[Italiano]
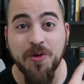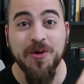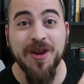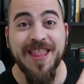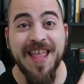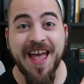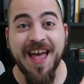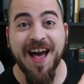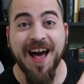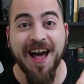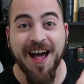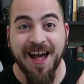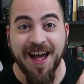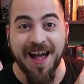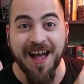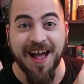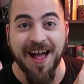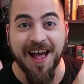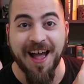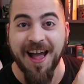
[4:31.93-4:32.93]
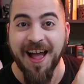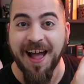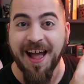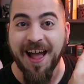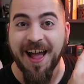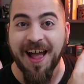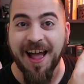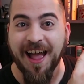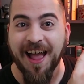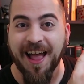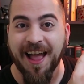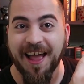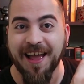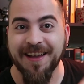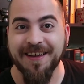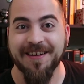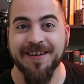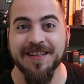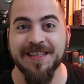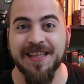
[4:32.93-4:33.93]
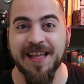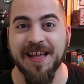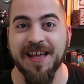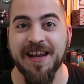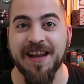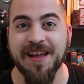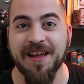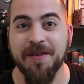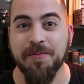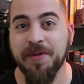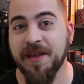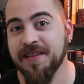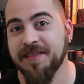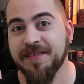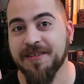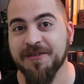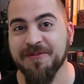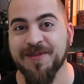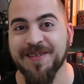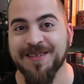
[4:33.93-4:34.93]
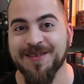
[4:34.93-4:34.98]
un'idea questa era pessima,